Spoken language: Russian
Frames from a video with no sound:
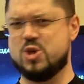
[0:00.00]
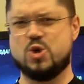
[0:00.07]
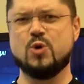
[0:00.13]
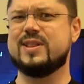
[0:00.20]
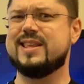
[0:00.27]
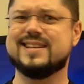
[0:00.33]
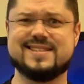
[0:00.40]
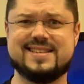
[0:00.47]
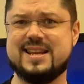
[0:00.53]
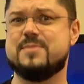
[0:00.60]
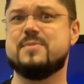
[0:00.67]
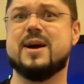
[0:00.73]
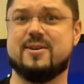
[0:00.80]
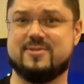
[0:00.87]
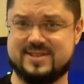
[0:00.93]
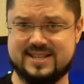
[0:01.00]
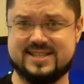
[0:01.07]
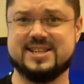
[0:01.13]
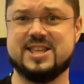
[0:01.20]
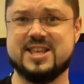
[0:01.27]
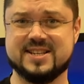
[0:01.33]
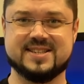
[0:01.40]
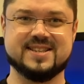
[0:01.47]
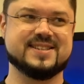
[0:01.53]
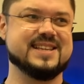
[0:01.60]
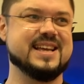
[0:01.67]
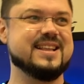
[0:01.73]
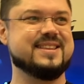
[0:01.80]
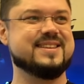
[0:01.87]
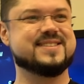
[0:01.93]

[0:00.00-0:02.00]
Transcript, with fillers: Чет я стремаюсь, если честно, зная,